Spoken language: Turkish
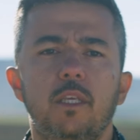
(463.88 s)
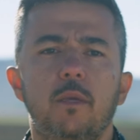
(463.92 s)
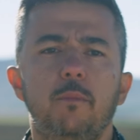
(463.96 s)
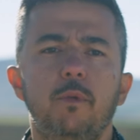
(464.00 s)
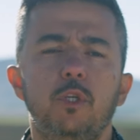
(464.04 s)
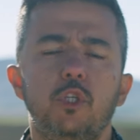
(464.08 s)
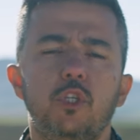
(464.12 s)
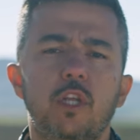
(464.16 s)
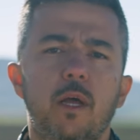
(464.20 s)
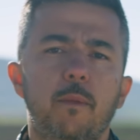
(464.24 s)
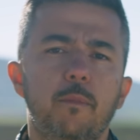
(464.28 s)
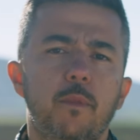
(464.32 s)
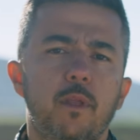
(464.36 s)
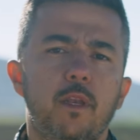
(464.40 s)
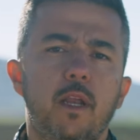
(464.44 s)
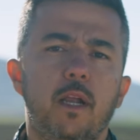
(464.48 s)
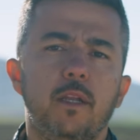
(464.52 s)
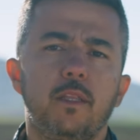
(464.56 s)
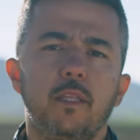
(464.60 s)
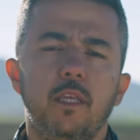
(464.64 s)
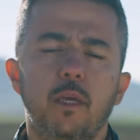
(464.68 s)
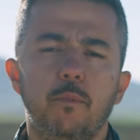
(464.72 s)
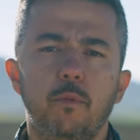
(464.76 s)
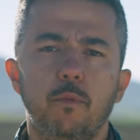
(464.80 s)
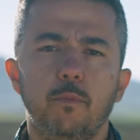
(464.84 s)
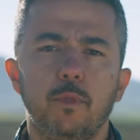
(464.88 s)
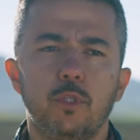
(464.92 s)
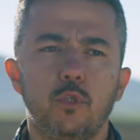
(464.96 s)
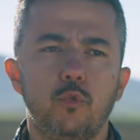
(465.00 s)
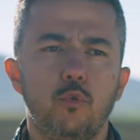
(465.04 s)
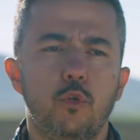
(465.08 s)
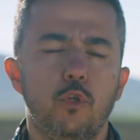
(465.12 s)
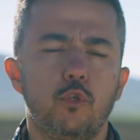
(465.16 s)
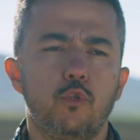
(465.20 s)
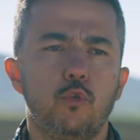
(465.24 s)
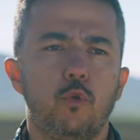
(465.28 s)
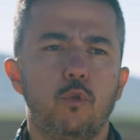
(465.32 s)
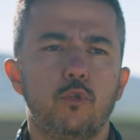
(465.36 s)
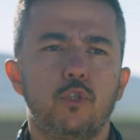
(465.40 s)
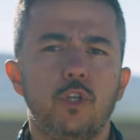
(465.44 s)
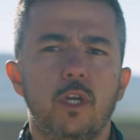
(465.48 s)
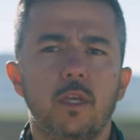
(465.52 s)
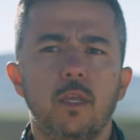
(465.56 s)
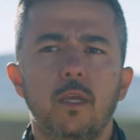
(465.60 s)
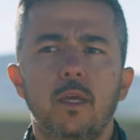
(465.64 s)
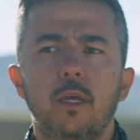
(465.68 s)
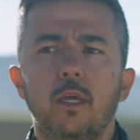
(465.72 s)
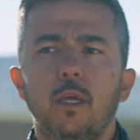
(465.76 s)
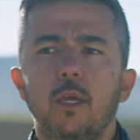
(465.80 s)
gibi işlemlerin artık yapılması süreci olacak.